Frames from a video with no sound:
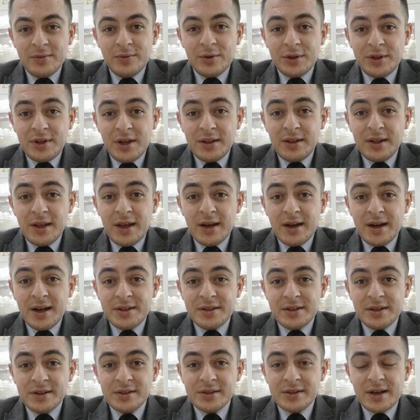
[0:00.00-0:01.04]
Вот это я
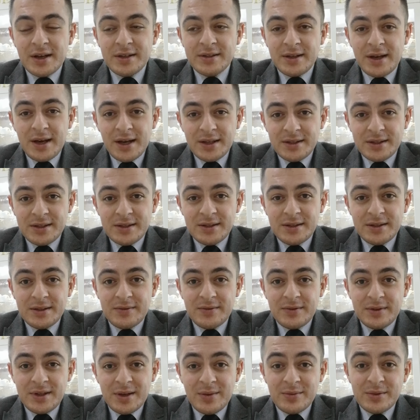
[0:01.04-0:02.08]
хотел сказать.
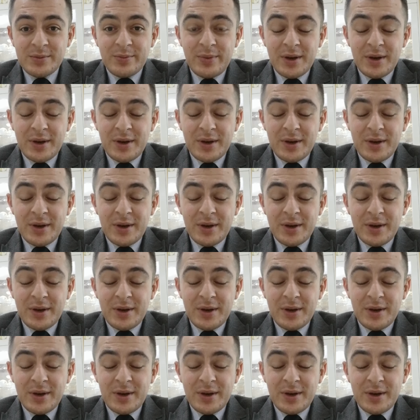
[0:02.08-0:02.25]
Всем